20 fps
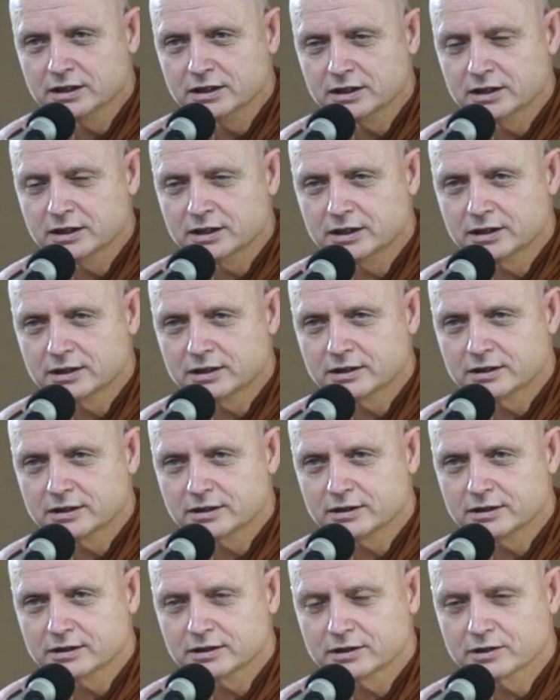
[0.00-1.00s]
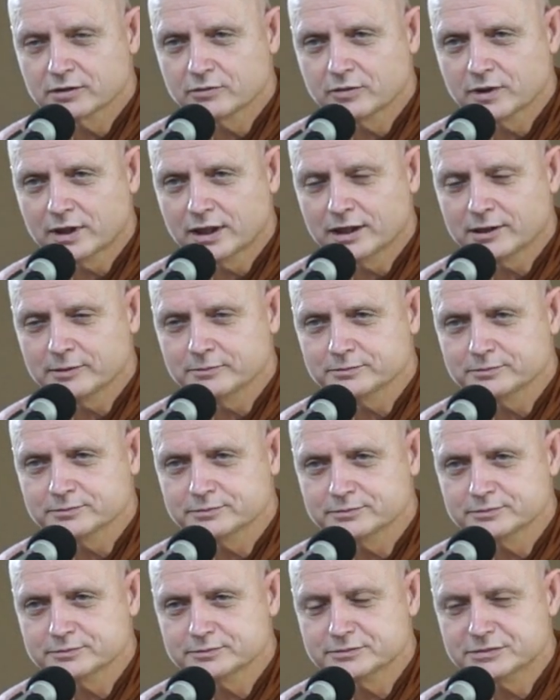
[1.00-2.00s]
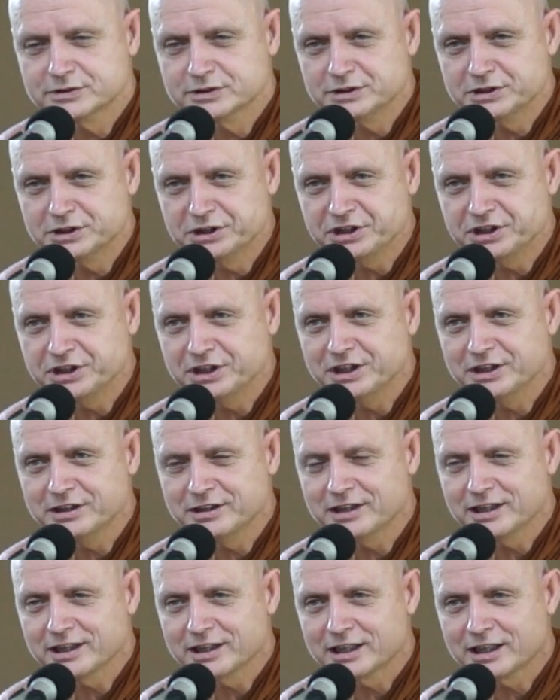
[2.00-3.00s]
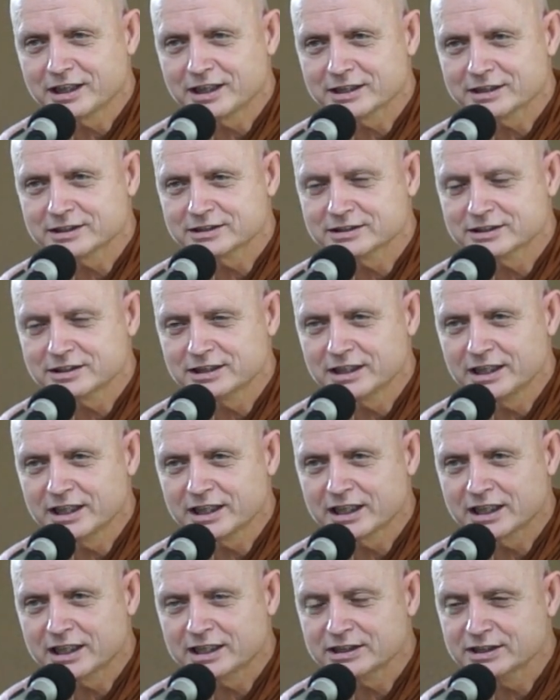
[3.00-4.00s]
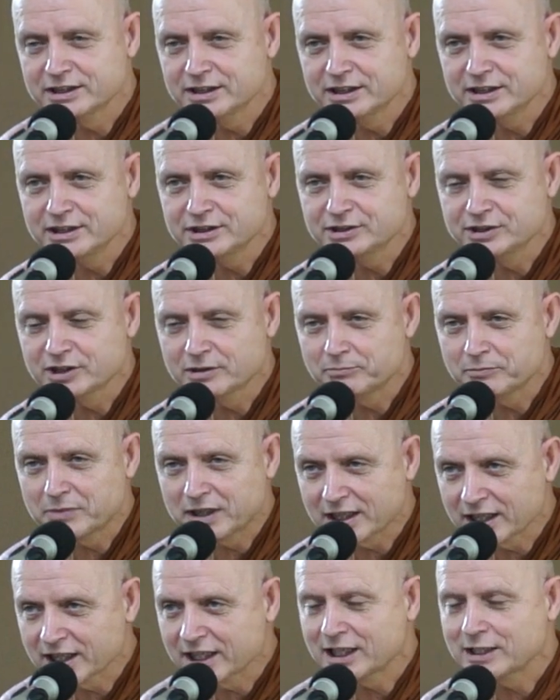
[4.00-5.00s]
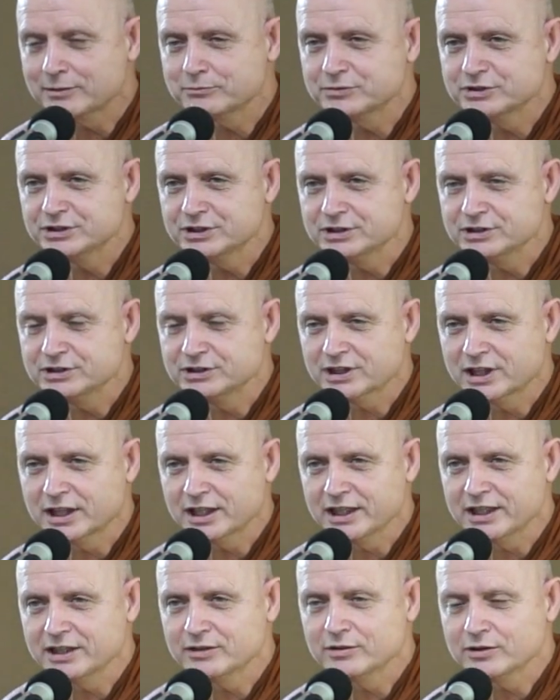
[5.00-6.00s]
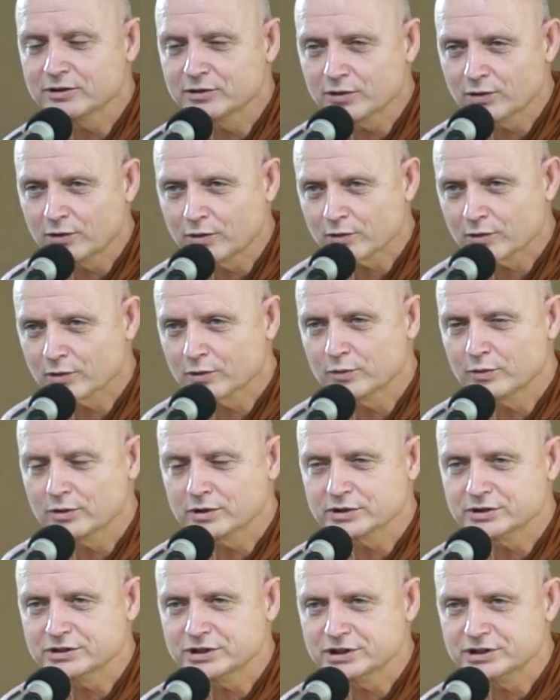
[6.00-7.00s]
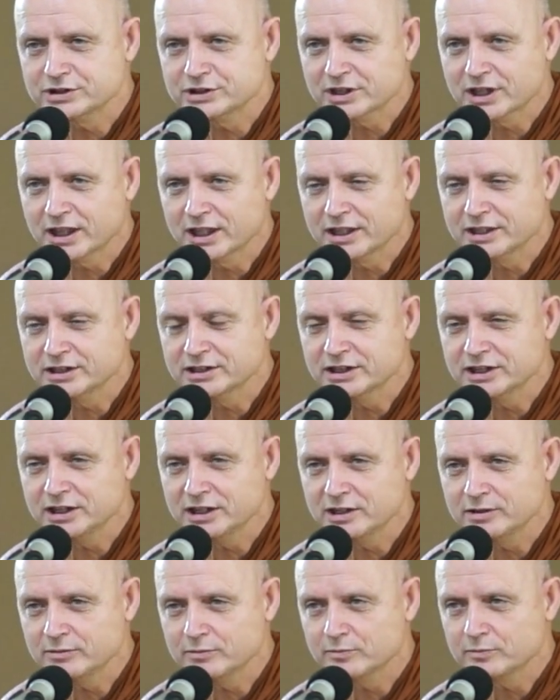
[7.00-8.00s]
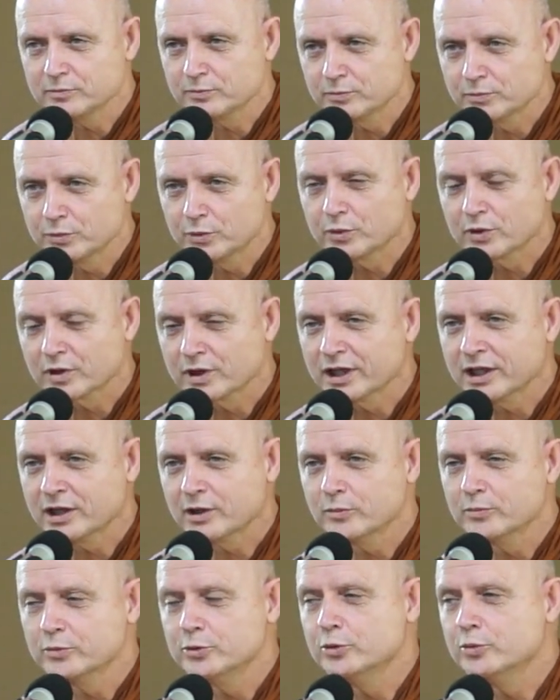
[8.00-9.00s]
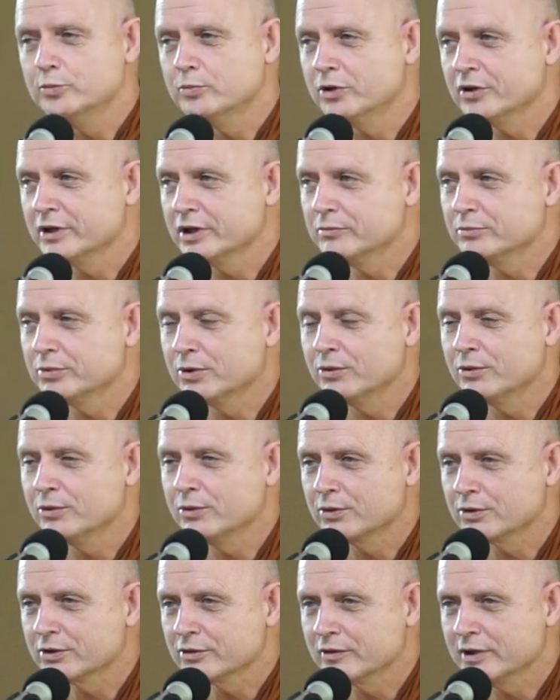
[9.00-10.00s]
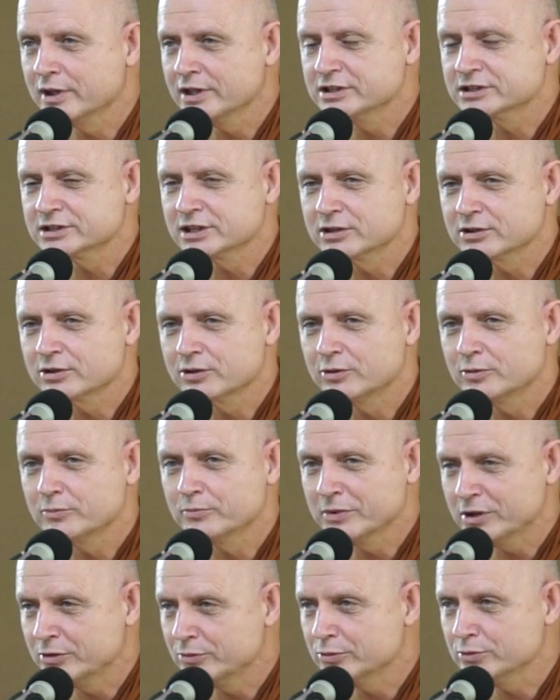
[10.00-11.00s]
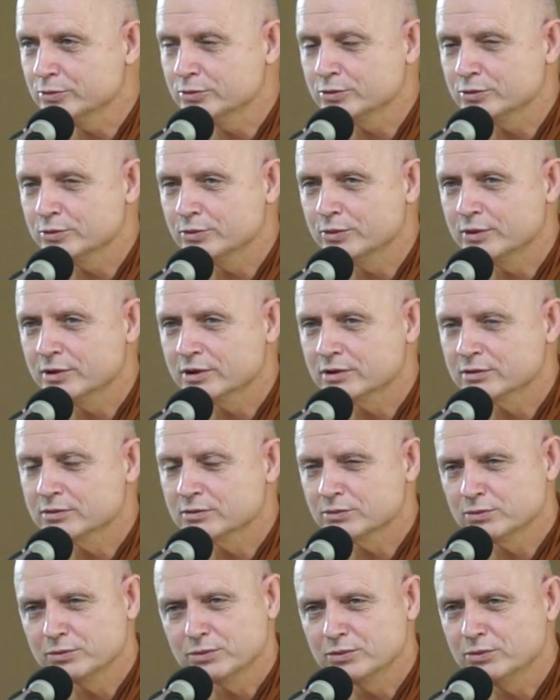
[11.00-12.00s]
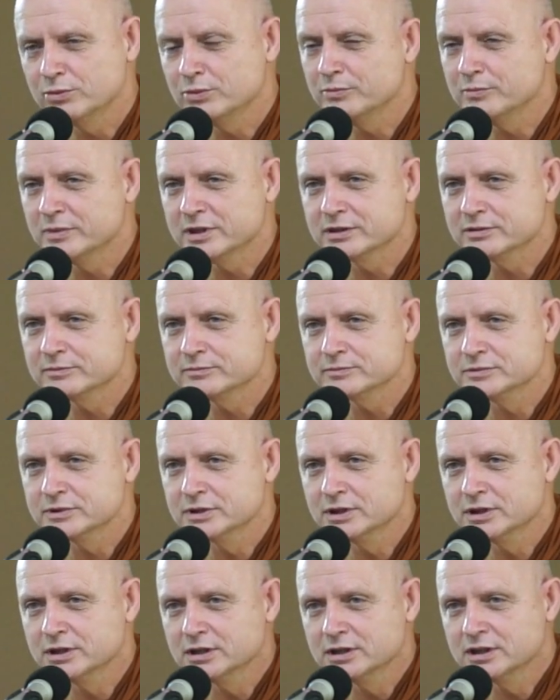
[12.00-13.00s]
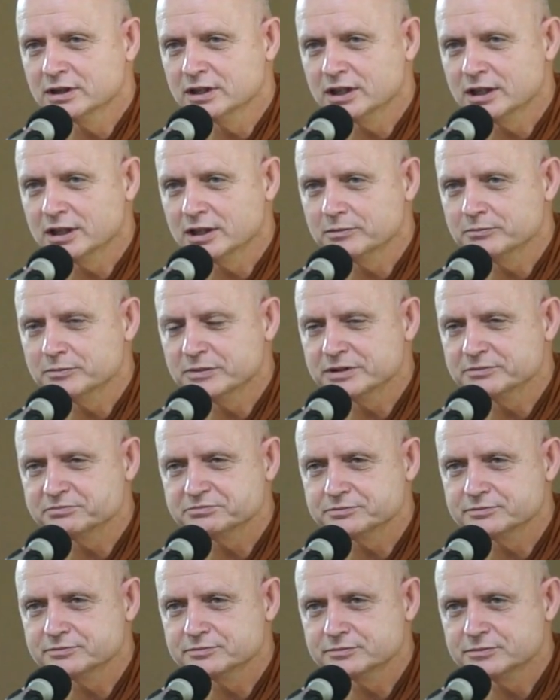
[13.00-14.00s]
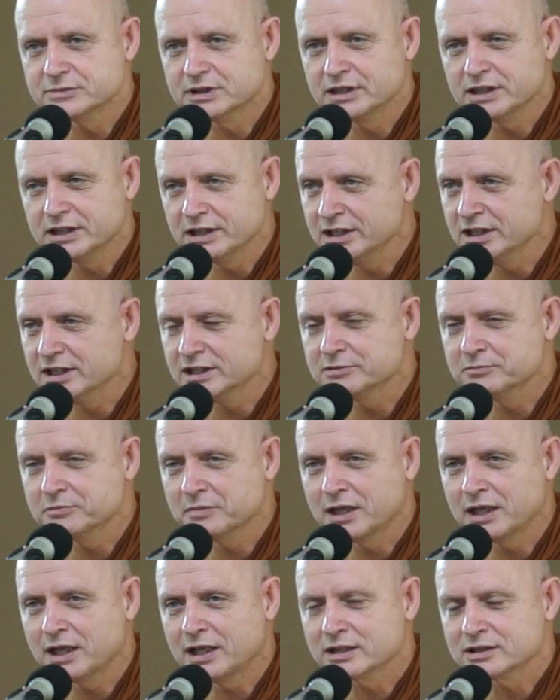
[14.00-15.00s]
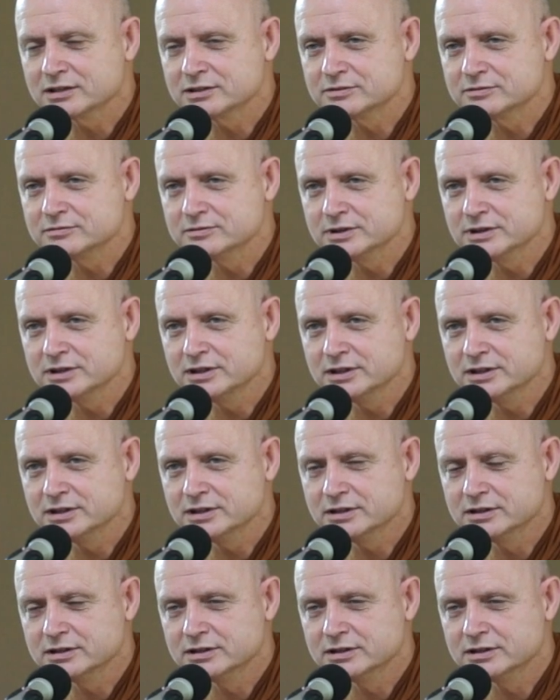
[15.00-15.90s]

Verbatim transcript: เออ่ความละเอียดในการในการที่จะบังคับจิตใจและหลอกลวงจิตใจที่พวกเราผู้บริโภคอยู่ในสังคมไม่รู้ตัวโอ้โหมันมันมันละเอียดมากทุกวันนี้